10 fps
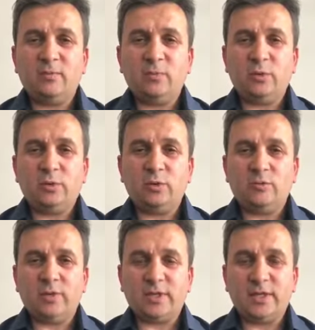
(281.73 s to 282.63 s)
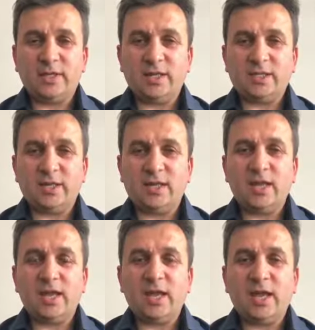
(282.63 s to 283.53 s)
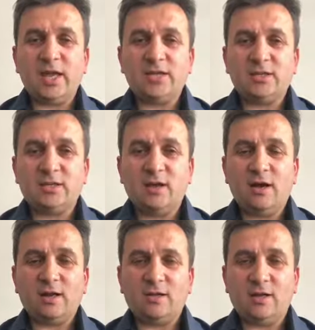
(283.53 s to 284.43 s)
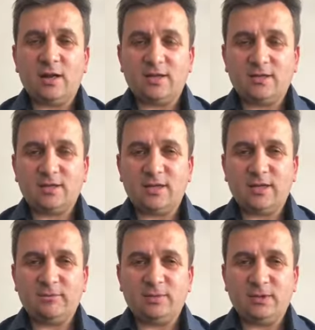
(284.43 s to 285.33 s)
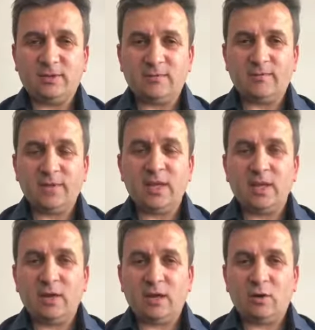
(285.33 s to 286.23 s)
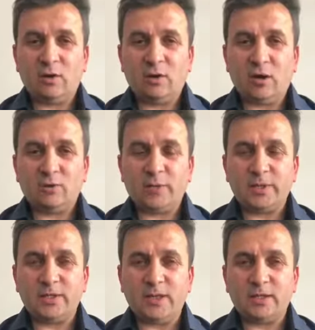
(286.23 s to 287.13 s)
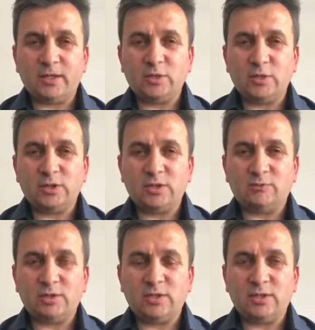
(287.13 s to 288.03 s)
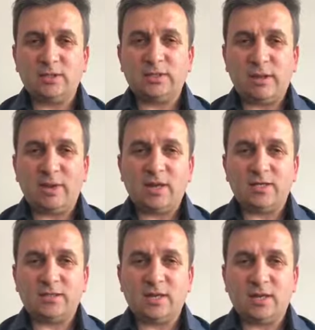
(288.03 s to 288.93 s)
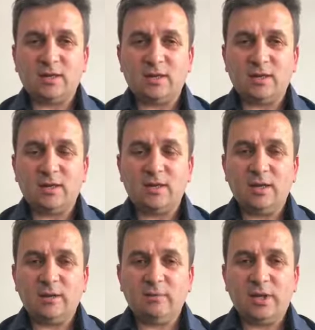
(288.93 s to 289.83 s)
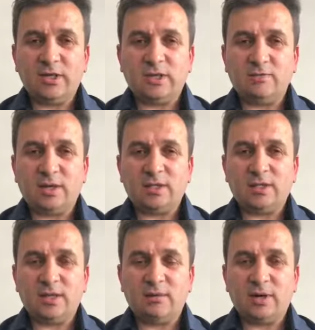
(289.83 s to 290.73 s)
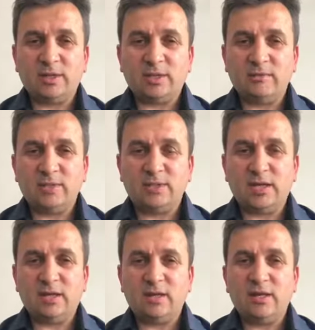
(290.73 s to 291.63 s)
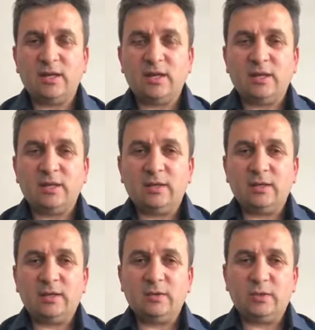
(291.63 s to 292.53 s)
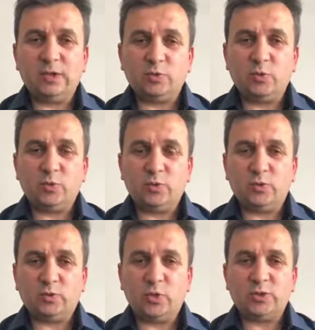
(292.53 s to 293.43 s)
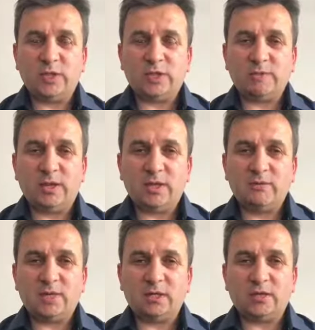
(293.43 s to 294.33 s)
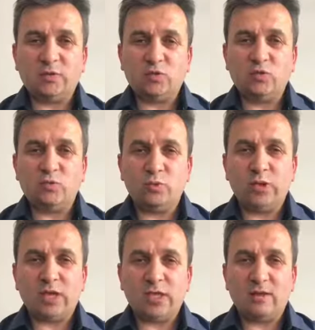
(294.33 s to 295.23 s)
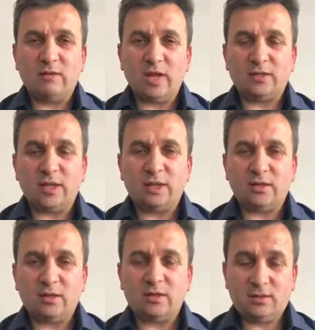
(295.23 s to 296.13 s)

bütün vatandaşlar eşit haklara sahiptir. Avrupa İnsan Hakları Sözleşmesi'nin temel insan hakları birinci maddesine baktığımızda iş bu sözleşmeyi imza atan tüm üye devletler